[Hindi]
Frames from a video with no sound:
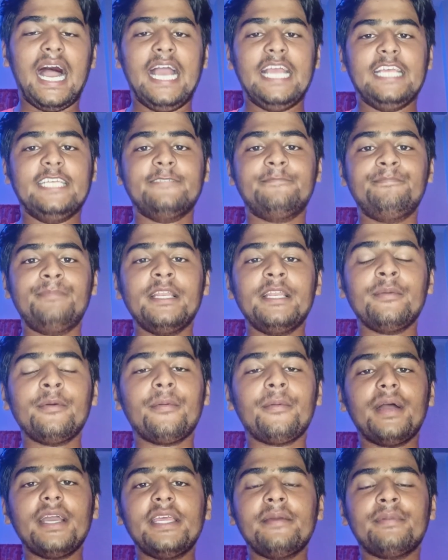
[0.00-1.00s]
आईपीएल
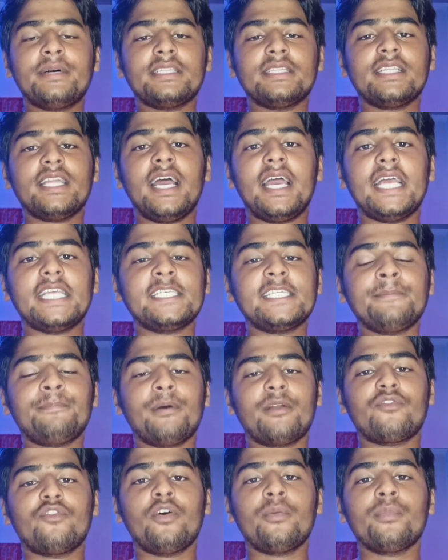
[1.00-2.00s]
में भाई ये बंदा ऐसा
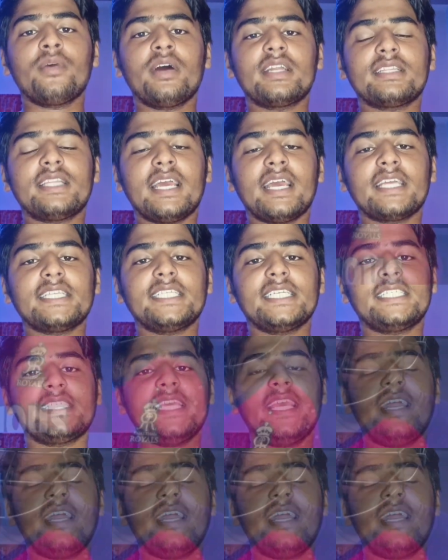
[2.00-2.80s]
परफॉर्म करता कि जैसे